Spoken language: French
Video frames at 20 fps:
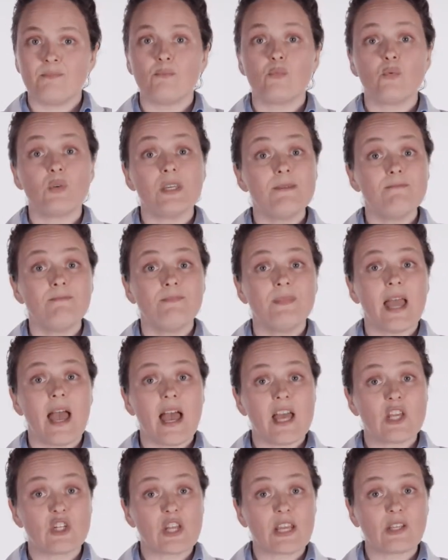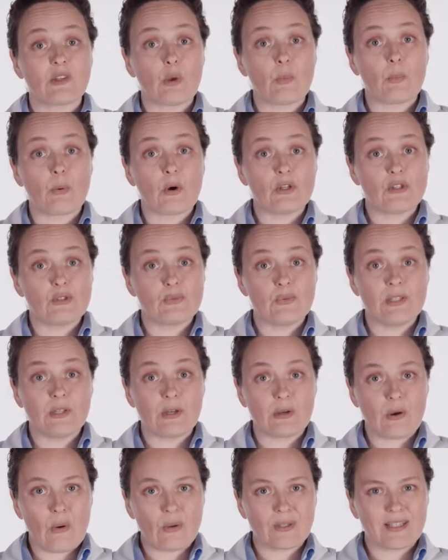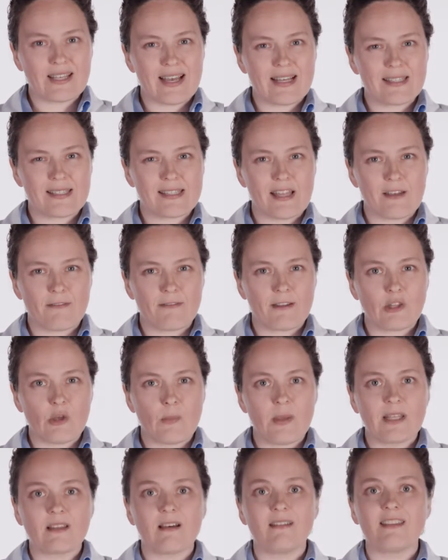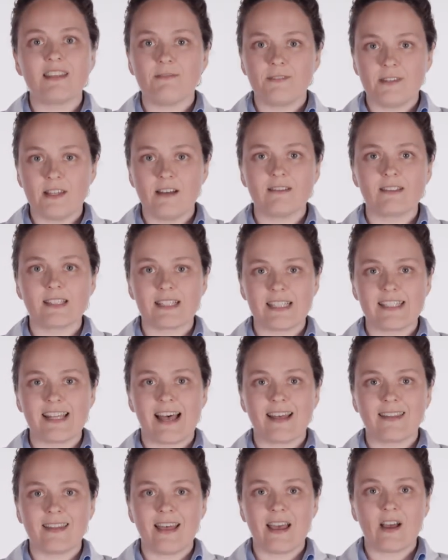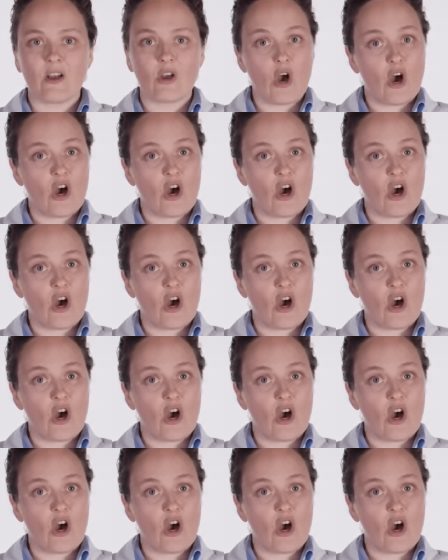puis injecte un produit de contraste afin de mettre en évidence les artères